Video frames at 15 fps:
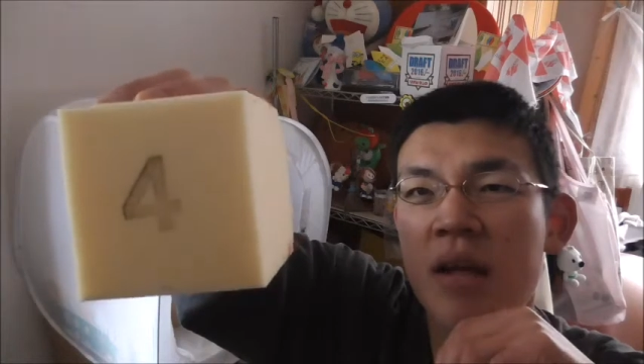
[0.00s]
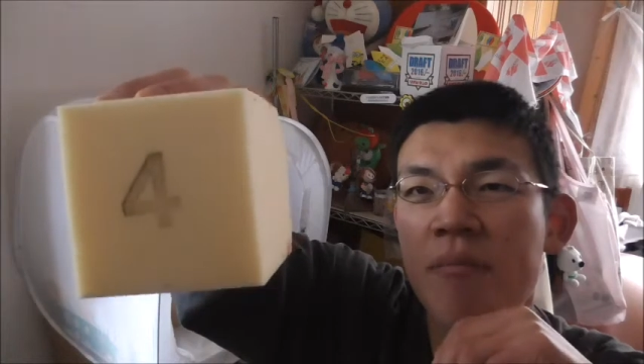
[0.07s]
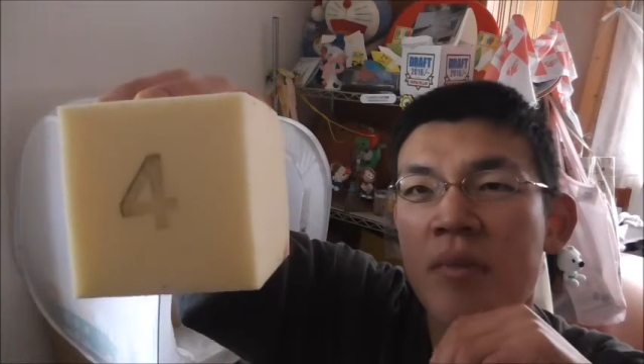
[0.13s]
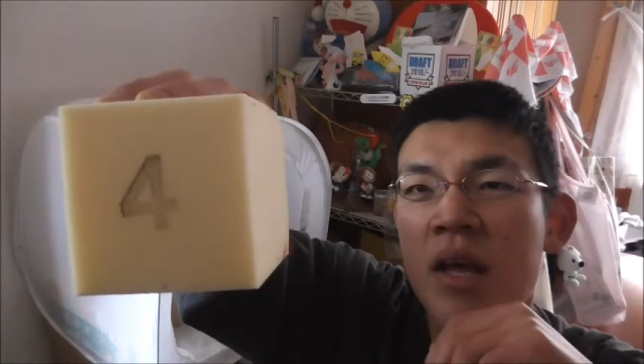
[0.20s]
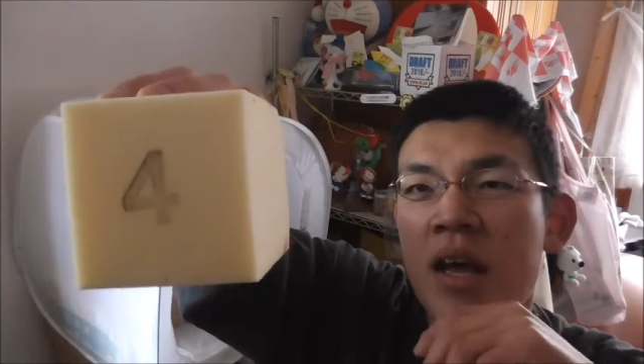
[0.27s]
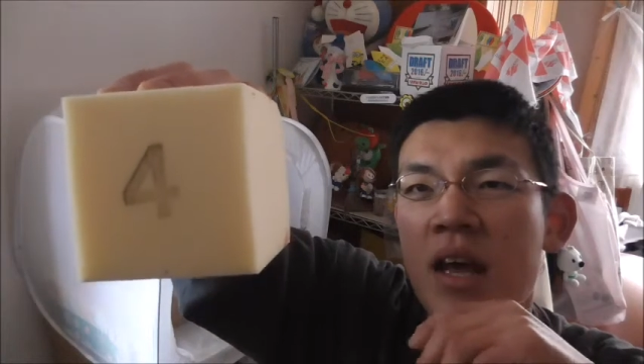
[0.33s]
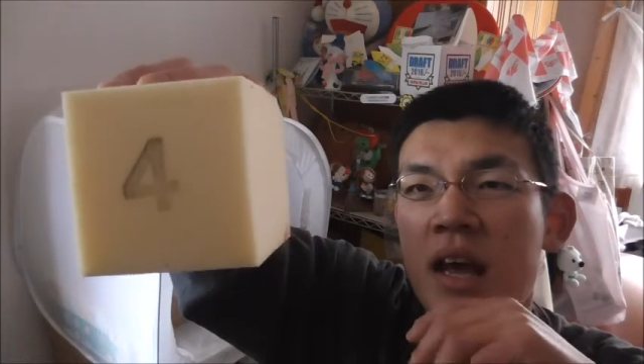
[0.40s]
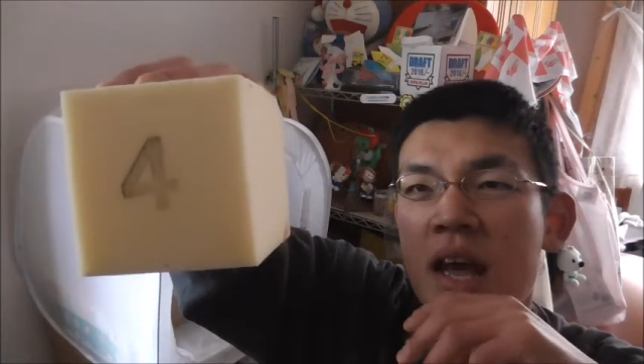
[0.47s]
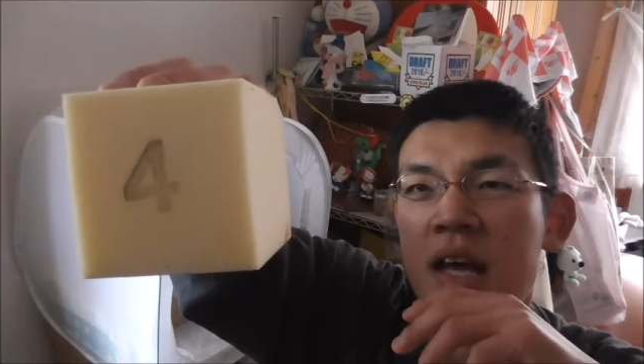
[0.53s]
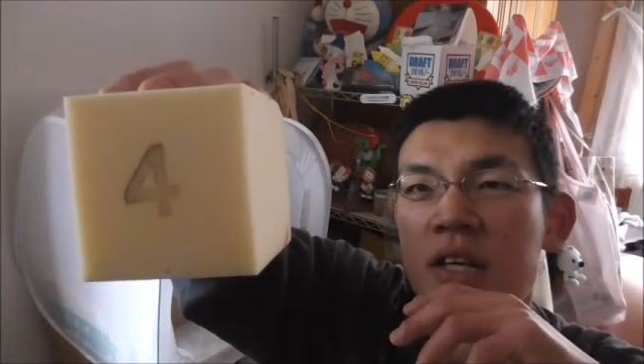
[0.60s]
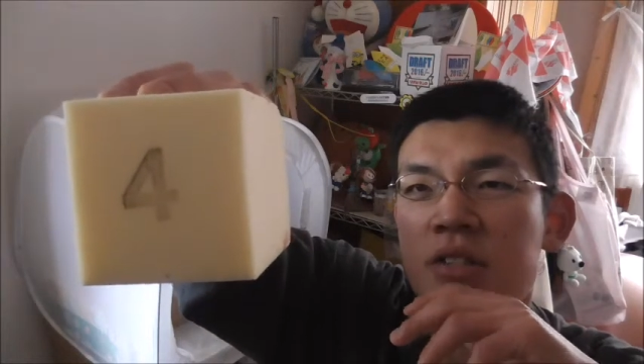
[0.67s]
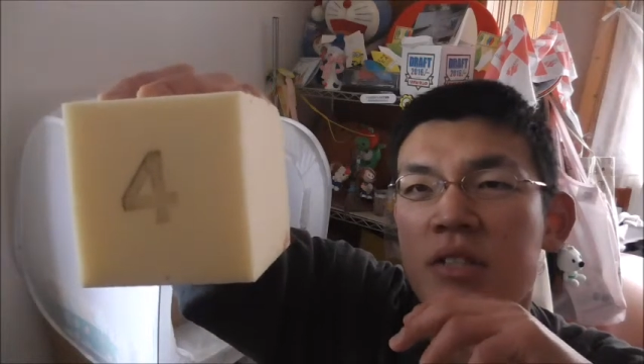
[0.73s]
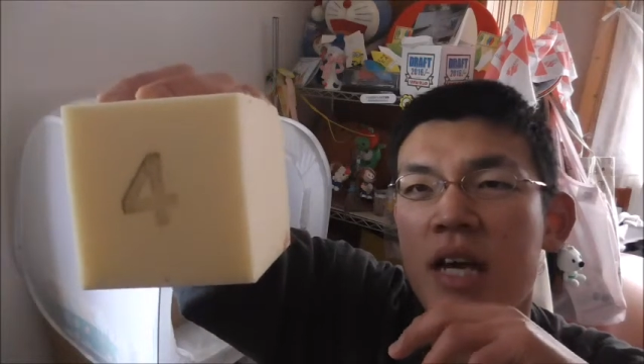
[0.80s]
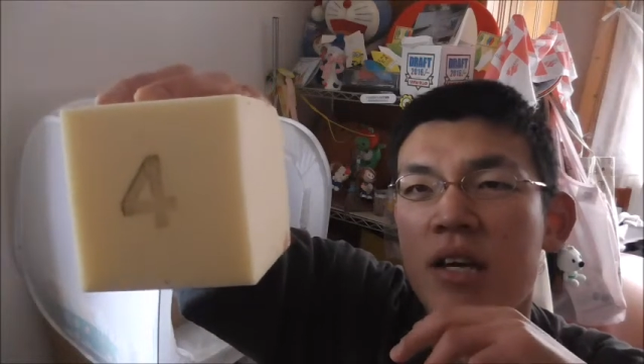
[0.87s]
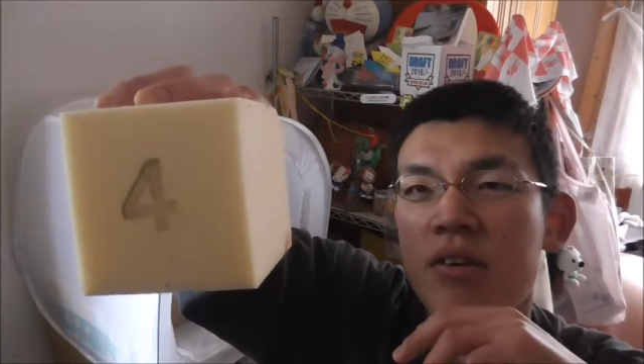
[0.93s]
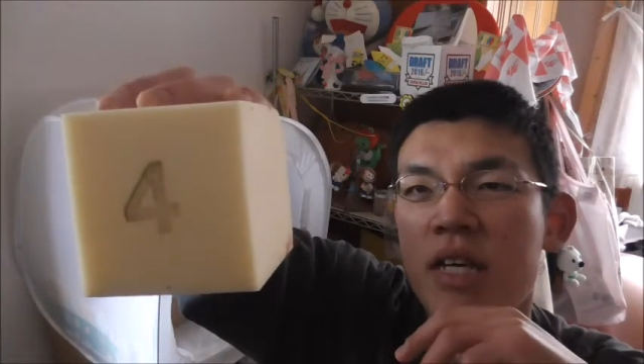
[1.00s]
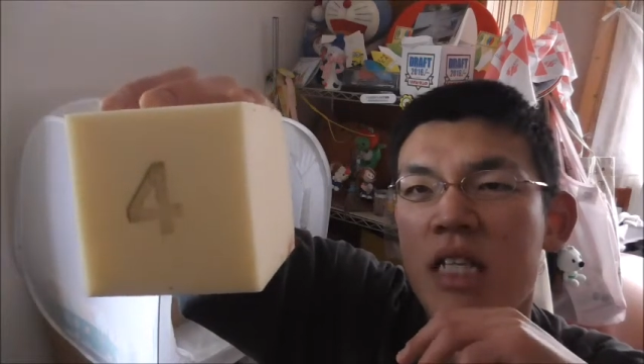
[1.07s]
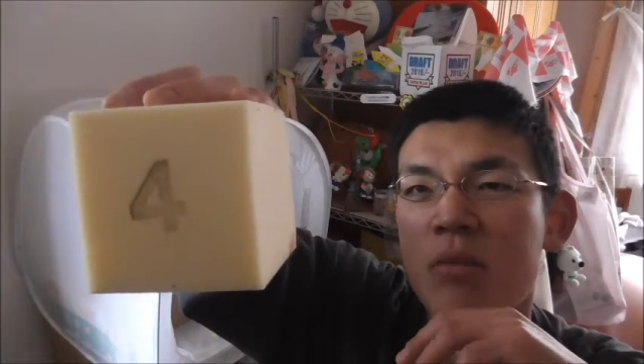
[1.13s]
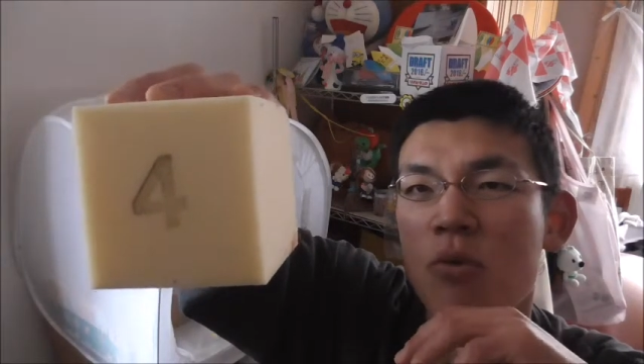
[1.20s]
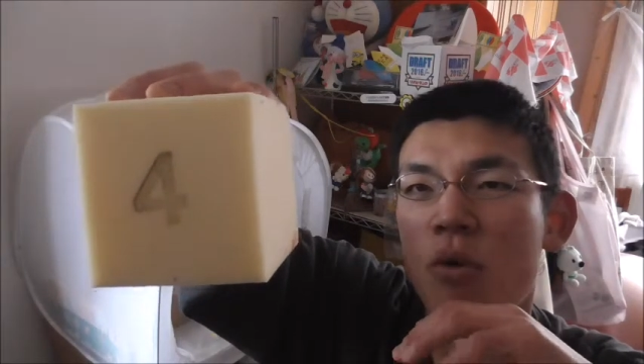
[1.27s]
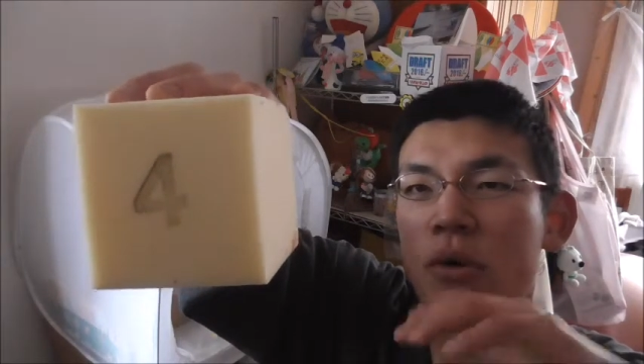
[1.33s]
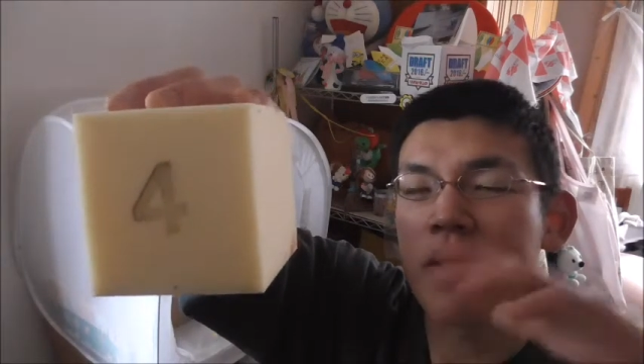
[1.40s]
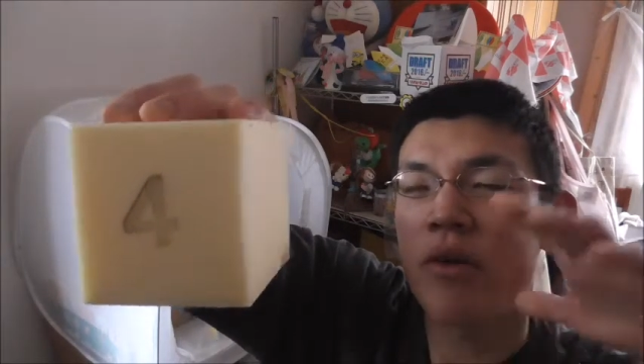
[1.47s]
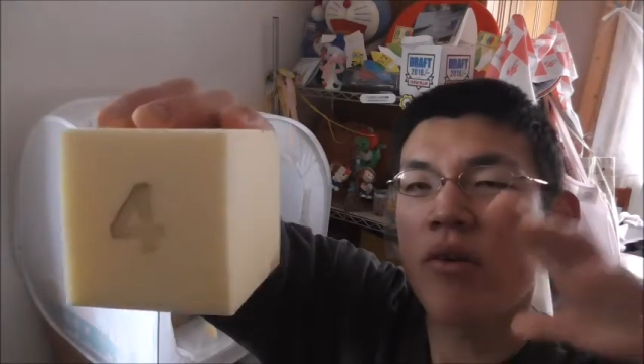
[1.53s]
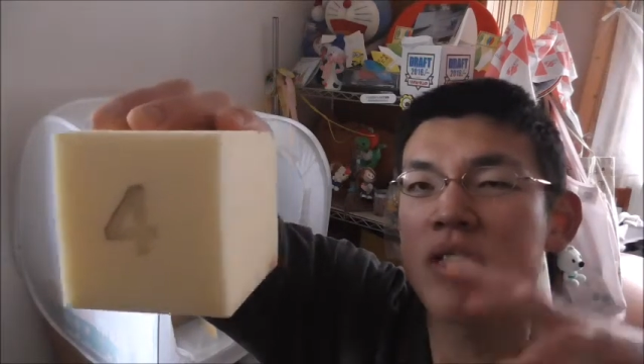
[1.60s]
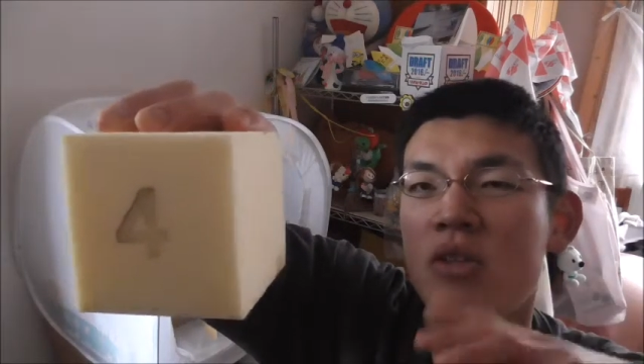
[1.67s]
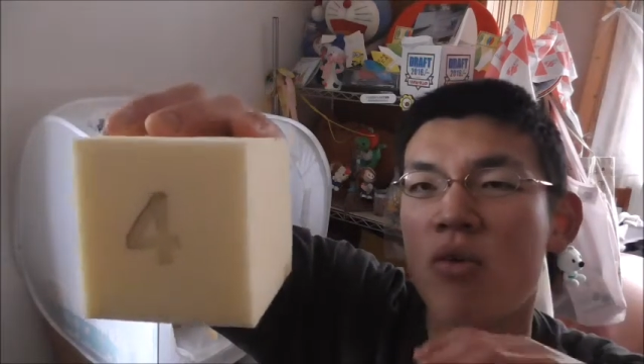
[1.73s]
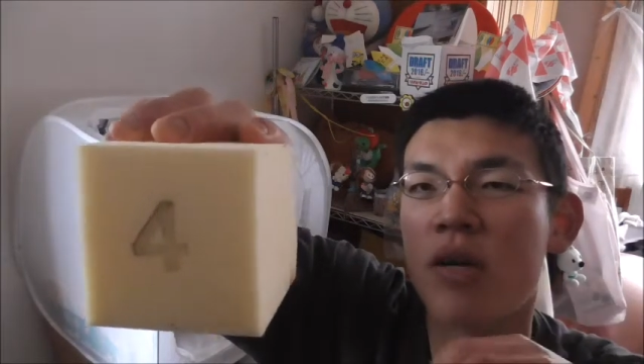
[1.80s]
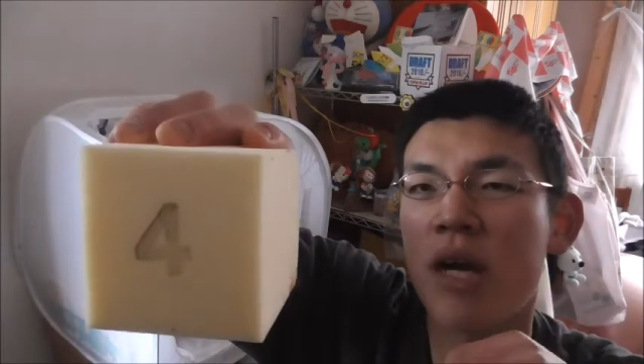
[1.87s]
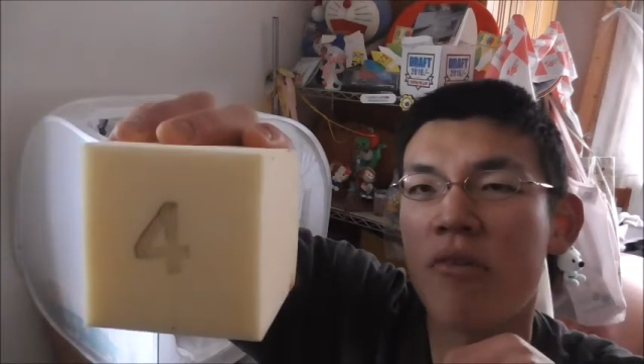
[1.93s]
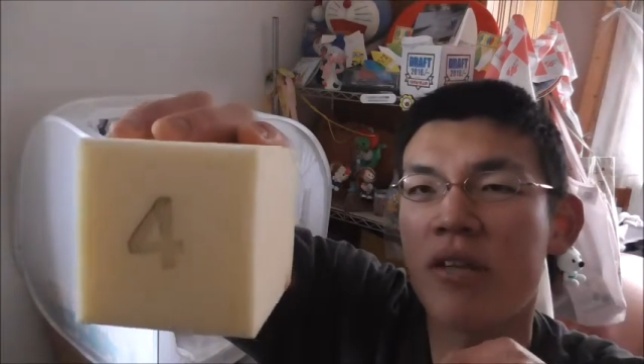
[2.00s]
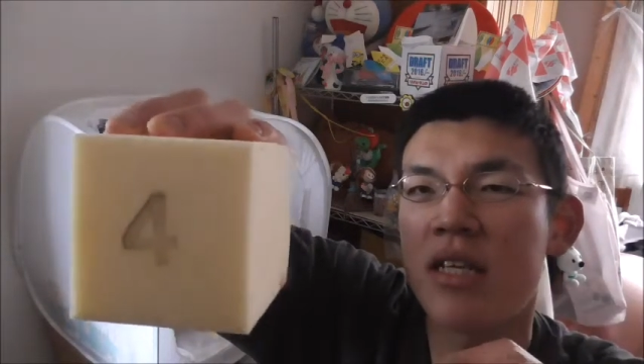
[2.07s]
リでエクリアの生地も程よい食